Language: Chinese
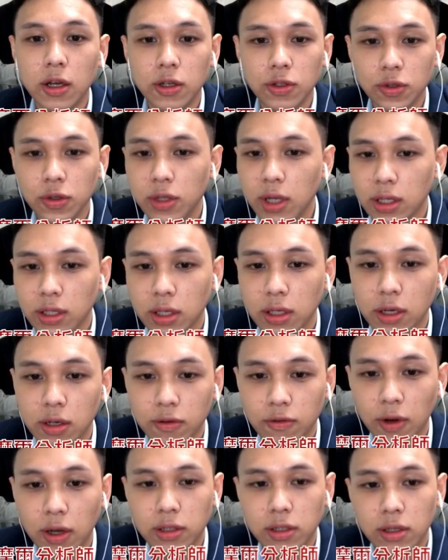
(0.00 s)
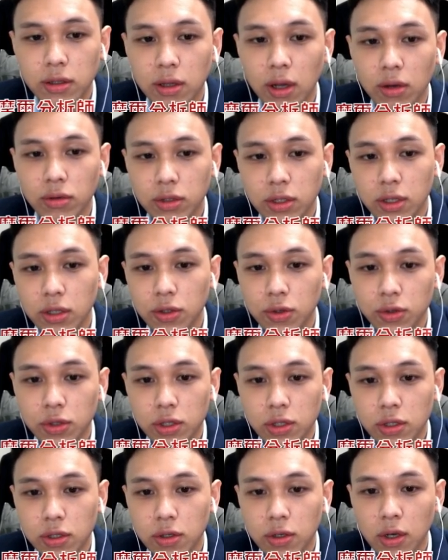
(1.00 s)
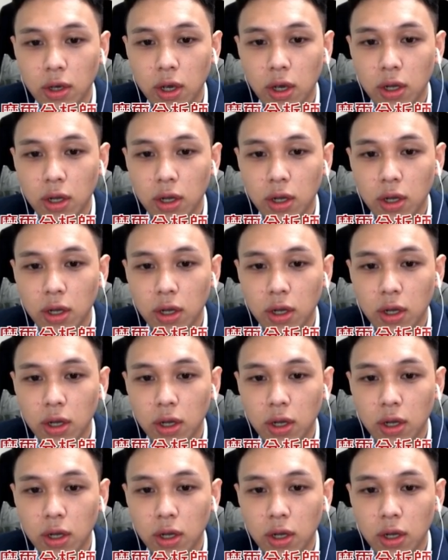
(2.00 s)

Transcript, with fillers: 所以大家可以发现到，今天就是